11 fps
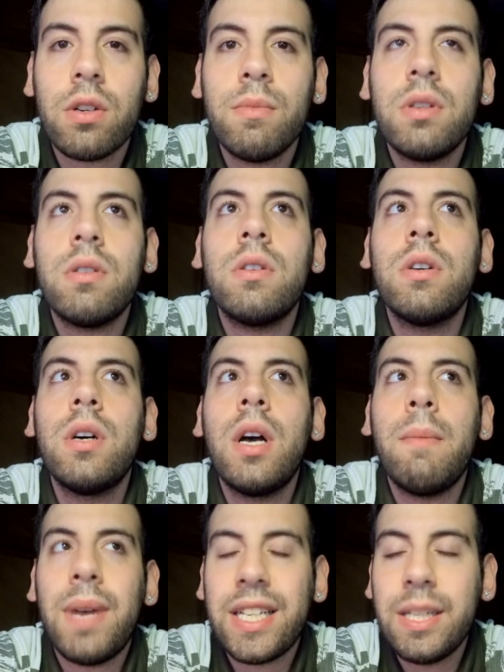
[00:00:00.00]
como
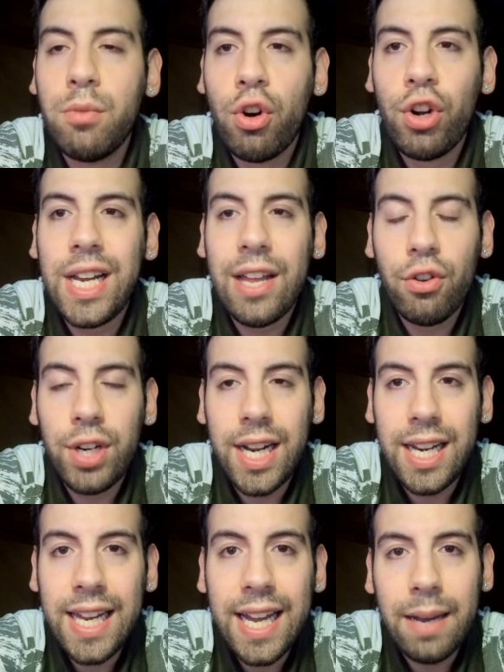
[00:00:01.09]
máximo goleador
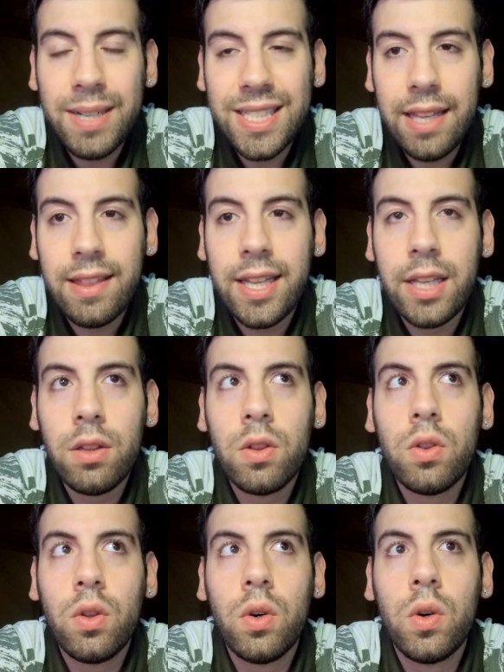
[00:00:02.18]
en liga, más de
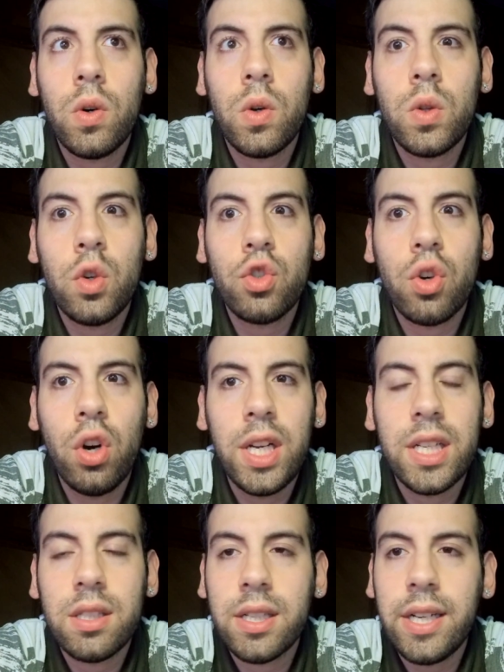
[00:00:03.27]
102
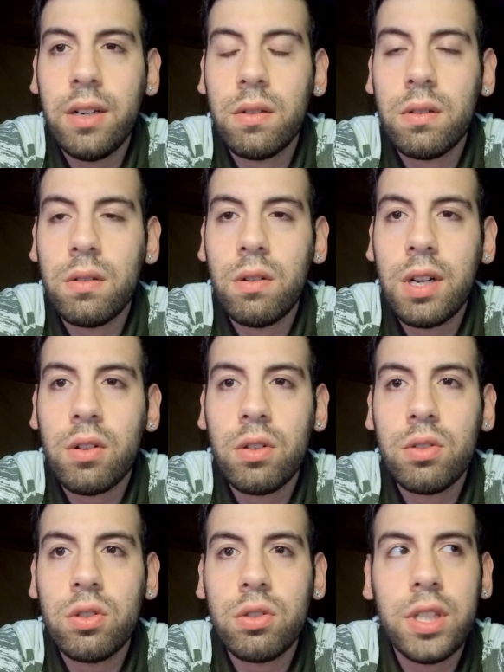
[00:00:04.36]
goles, creo. Hoy con
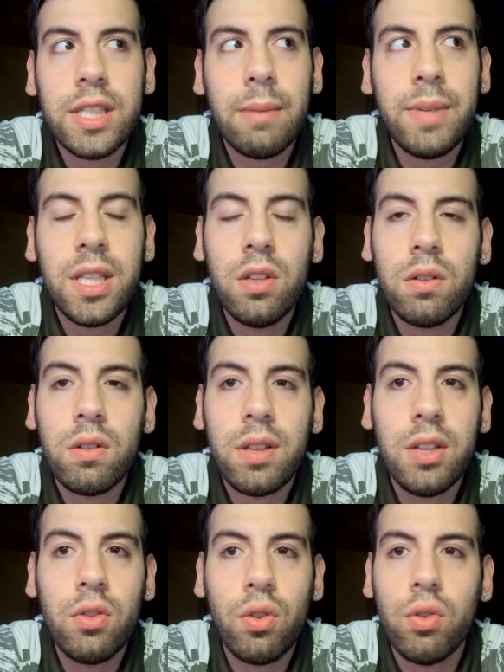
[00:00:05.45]
los dos goles que ha metido,
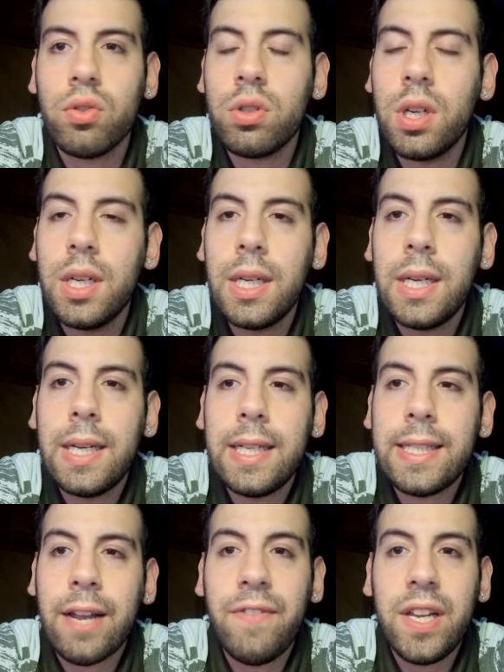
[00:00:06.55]
102.
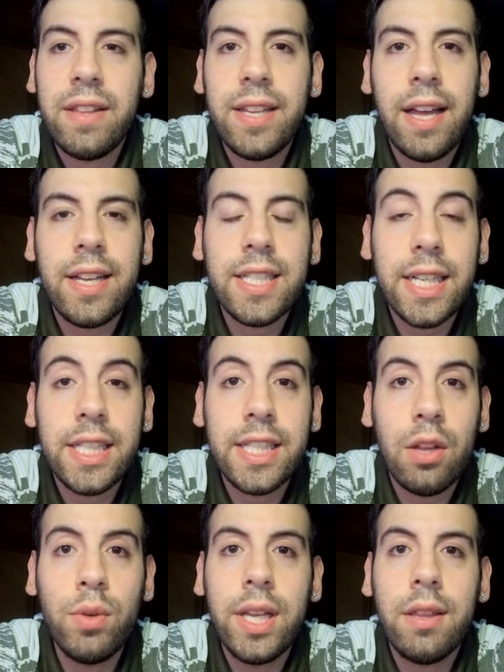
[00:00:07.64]
Así que felicidades
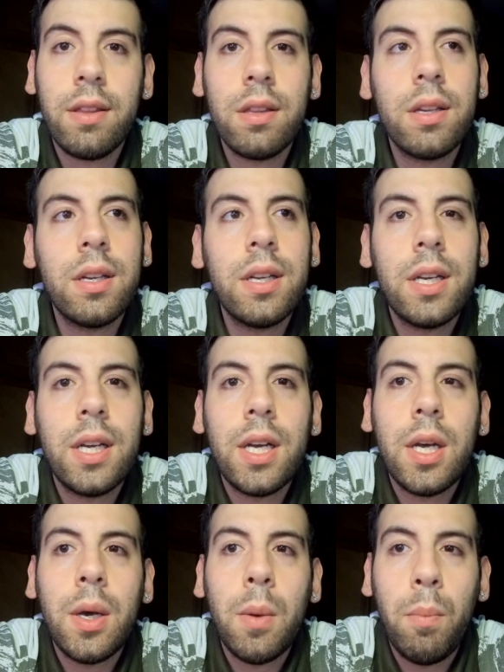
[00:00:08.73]
a Duriz
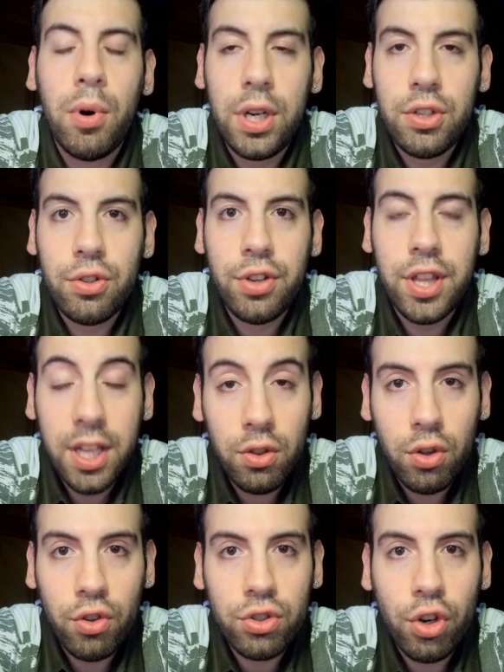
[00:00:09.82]
por esos
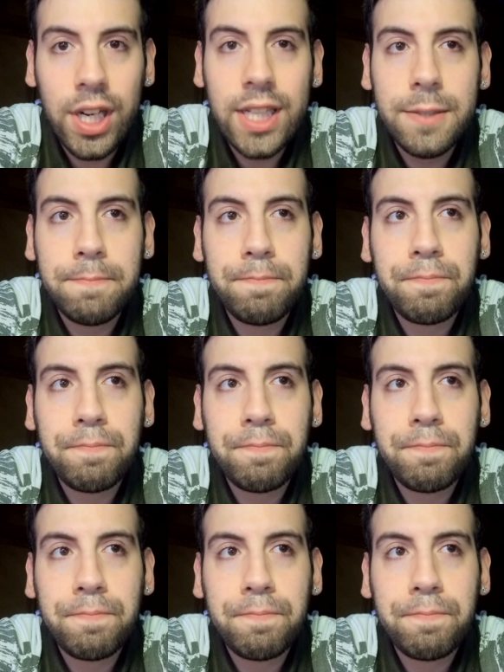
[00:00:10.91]
102 goles